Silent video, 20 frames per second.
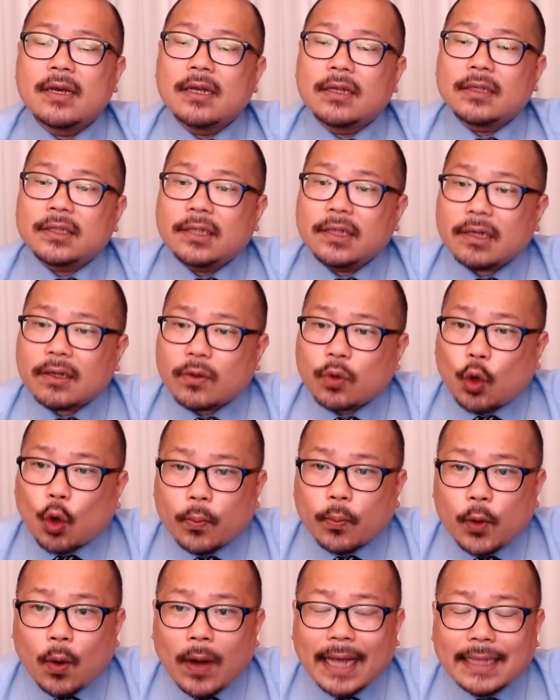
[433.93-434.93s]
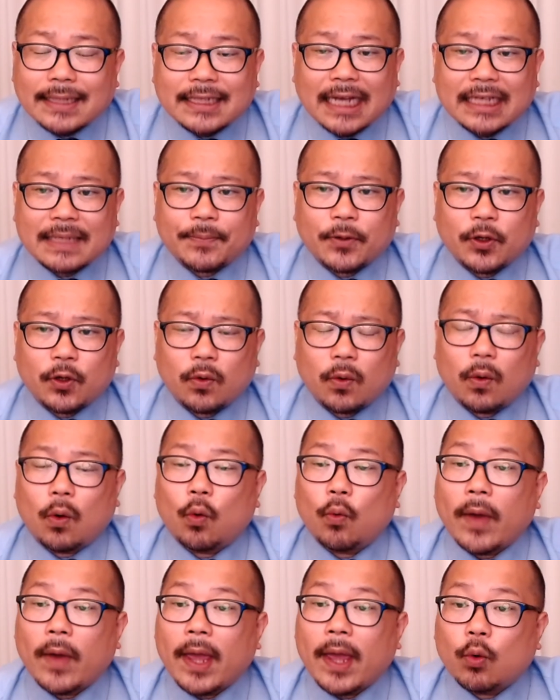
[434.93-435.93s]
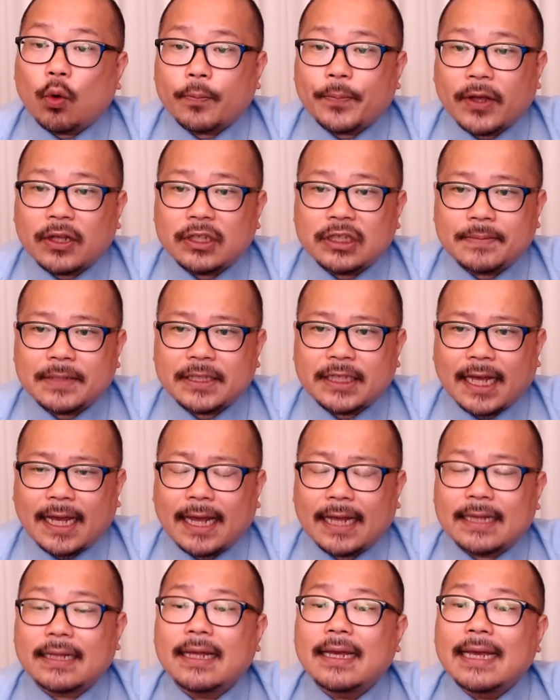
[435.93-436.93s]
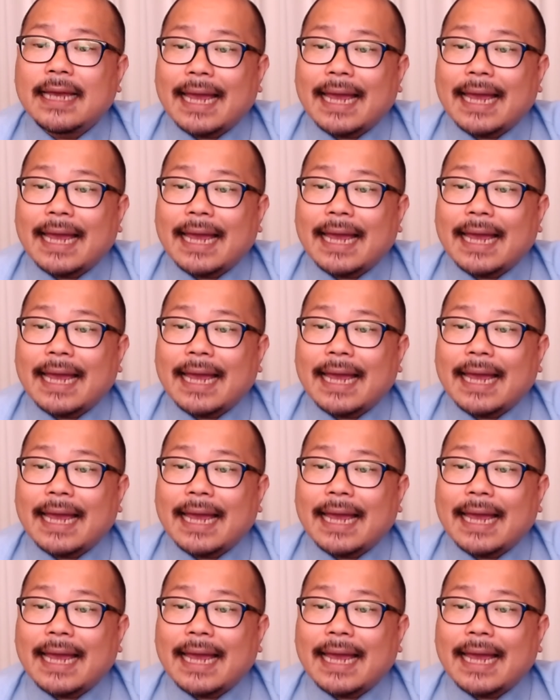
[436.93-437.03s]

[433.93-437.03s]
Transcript: 즉 교묘한 짜집기로 왜곡 편집이 된